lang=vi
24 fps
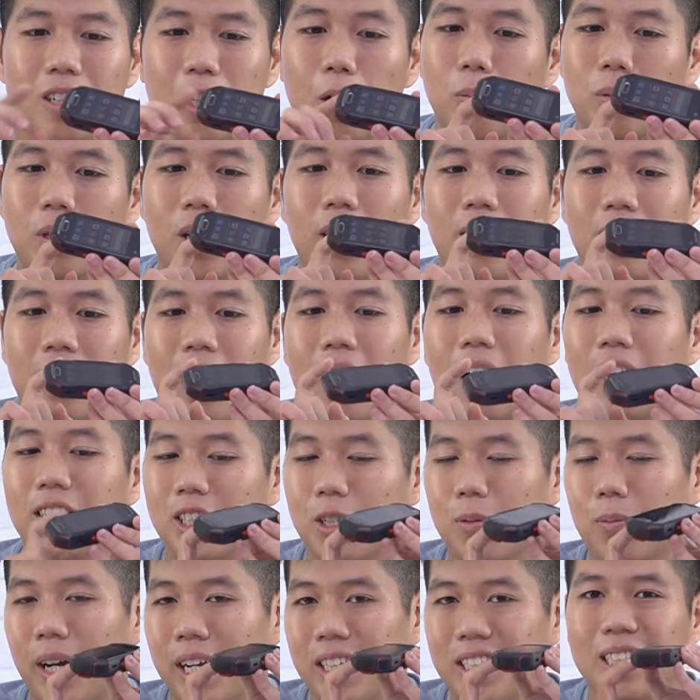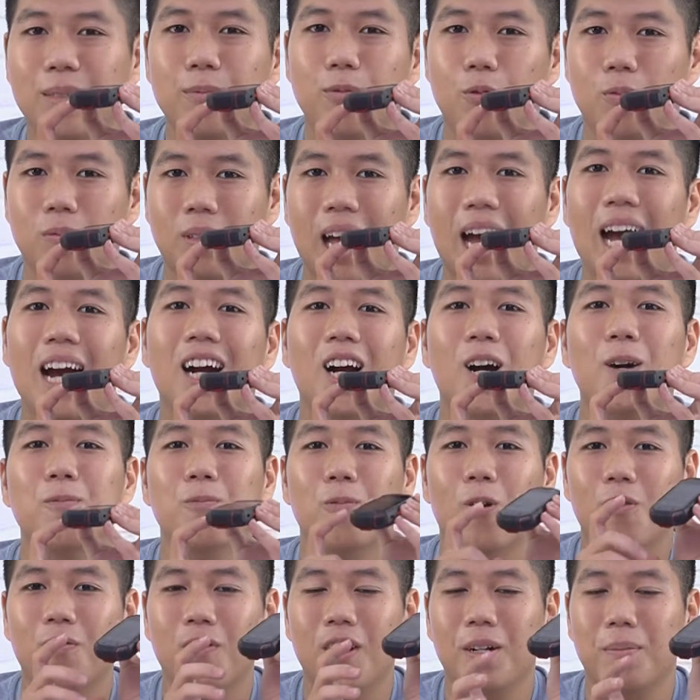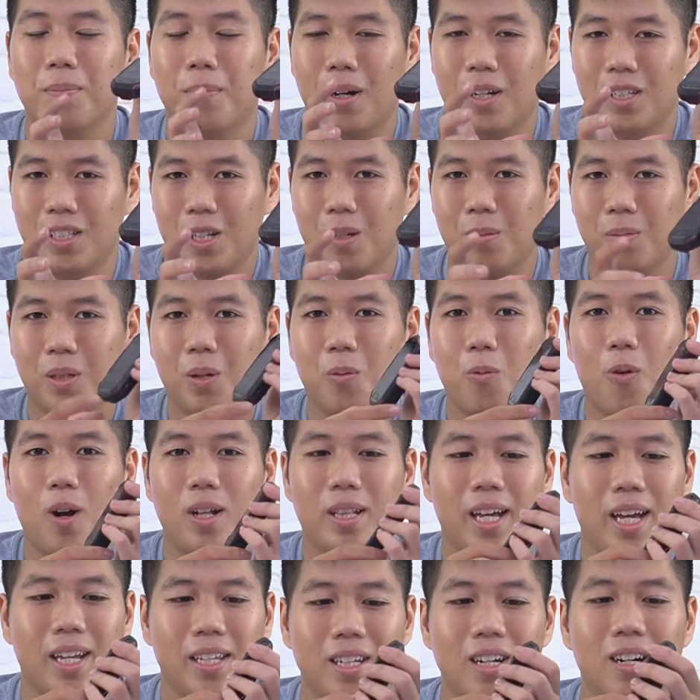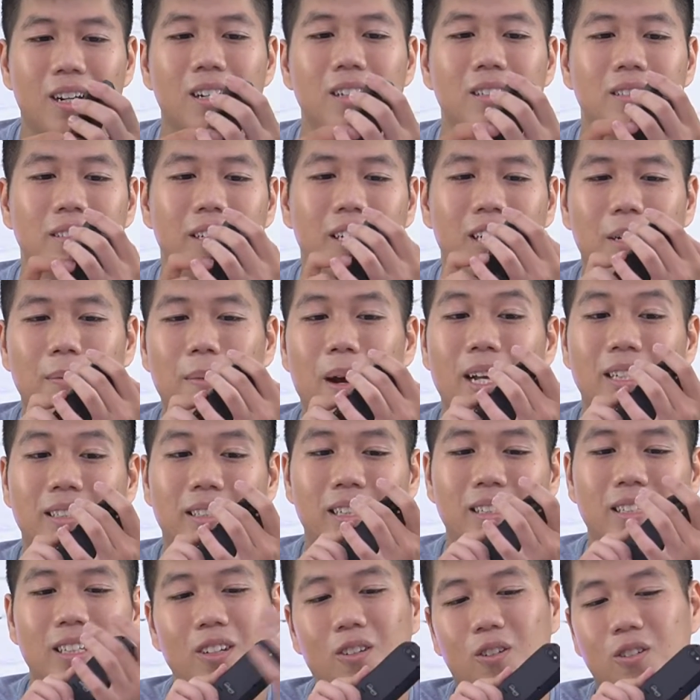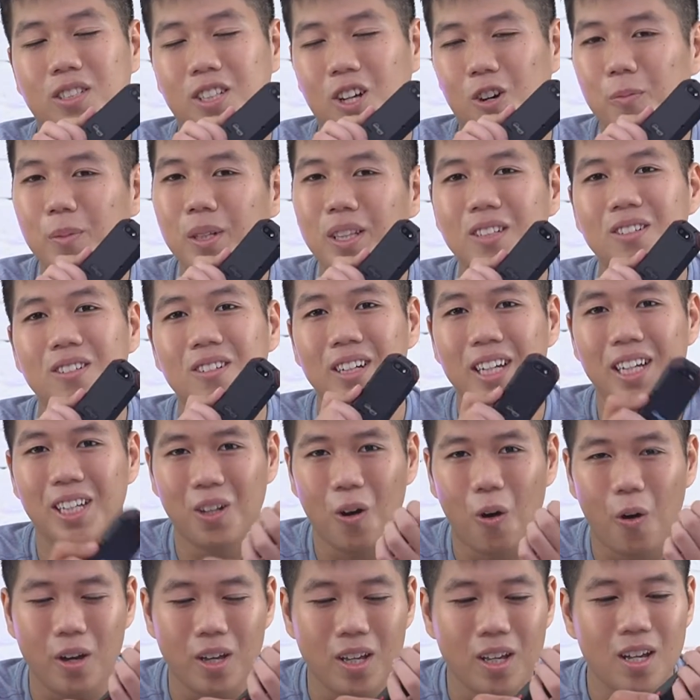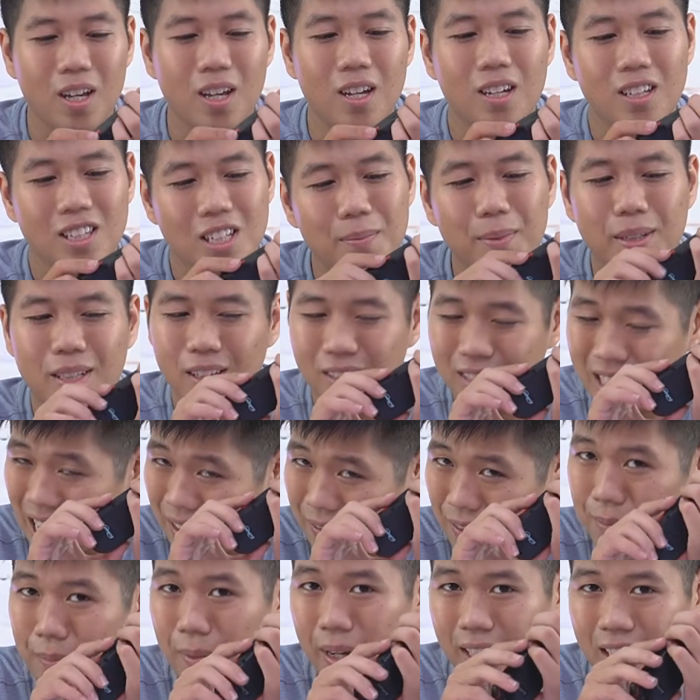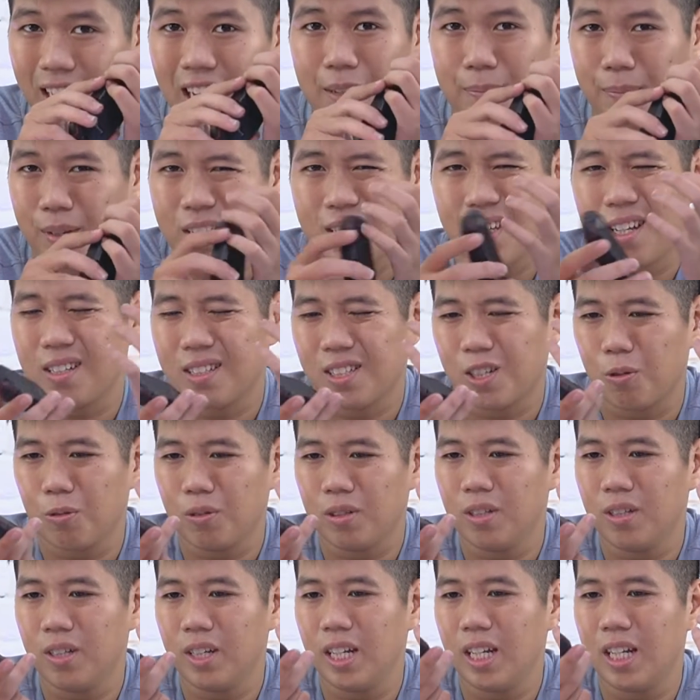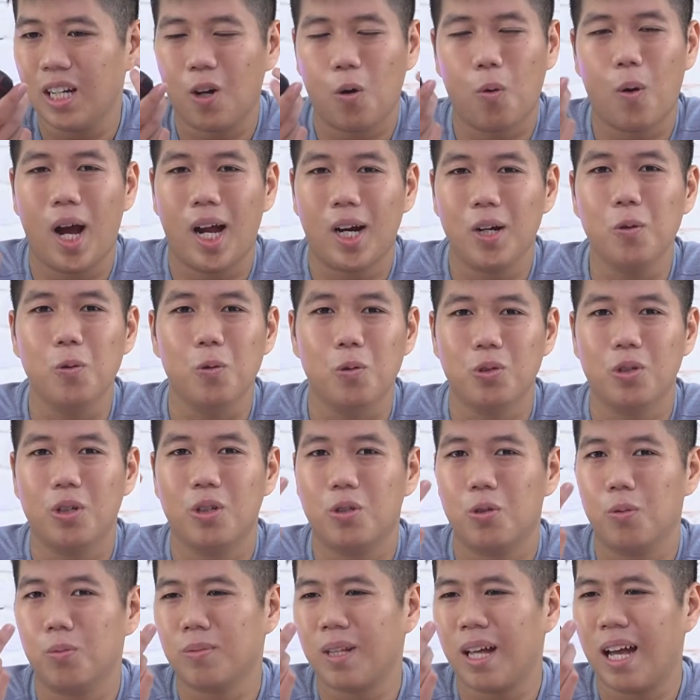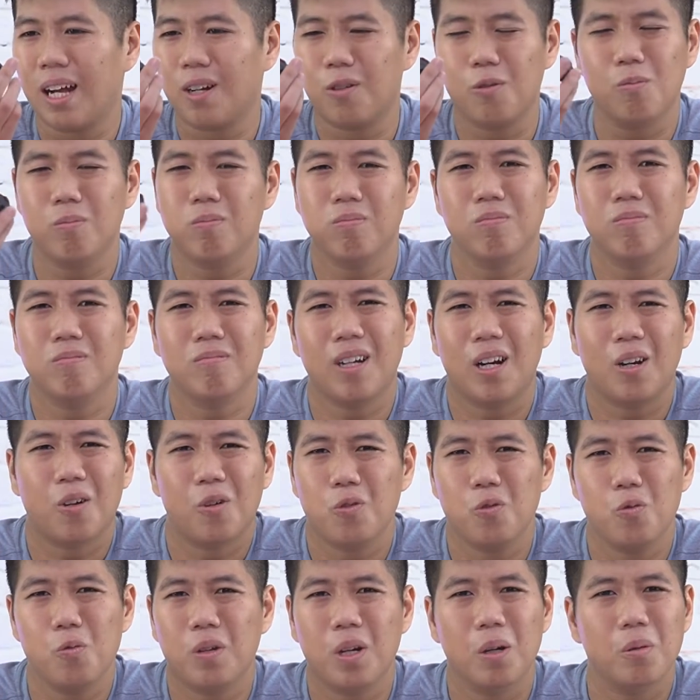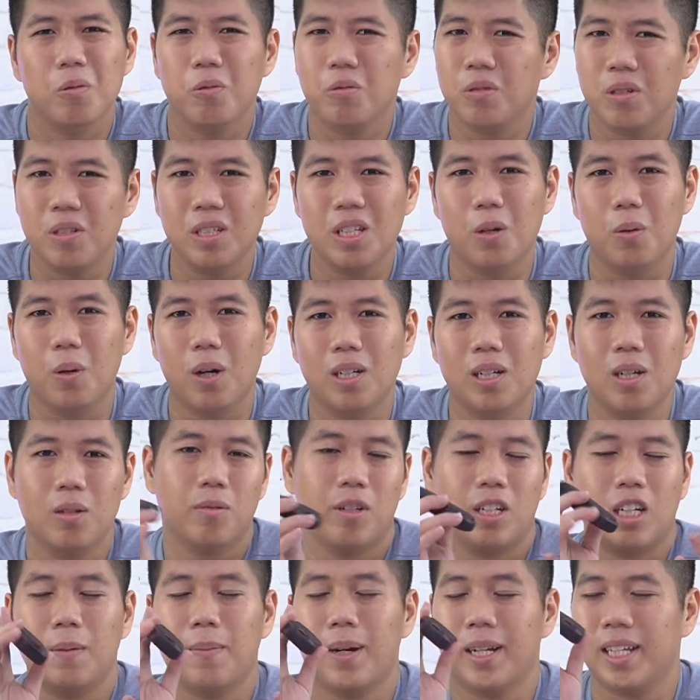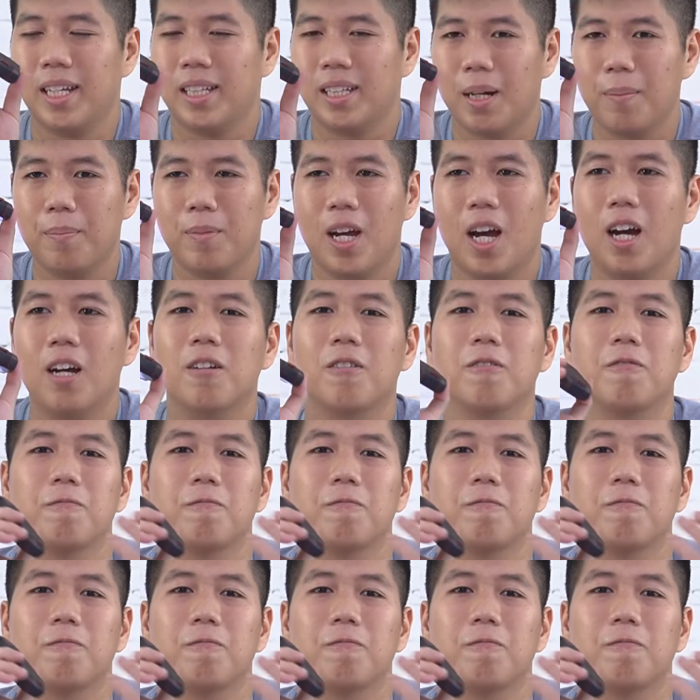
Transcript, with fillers: Đồng thời là ở trong khai sim của chúng ta không có phần mở rộng thông qua thẻ nhớ nên các bạn sẽ chỉ có 64 GB thôi. Nhưng mà thực ra với máy này mình nghĩ rằng 64 GB là quá đủ rồi. Chúng ta cũng chẳng có nhu cầu lưu trữ nhiều hơn đâu nên các bạn yên tâm nhé.